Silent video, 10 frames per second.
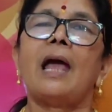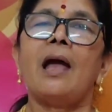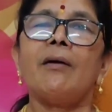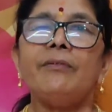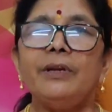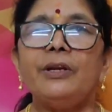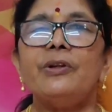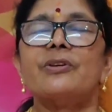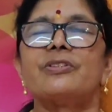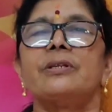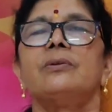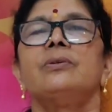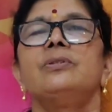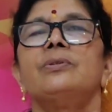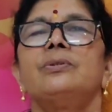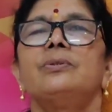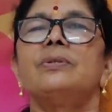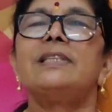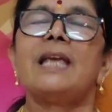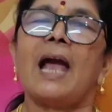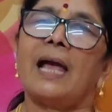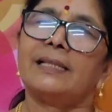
నా వీడియోస్ని కొంచెం చూసి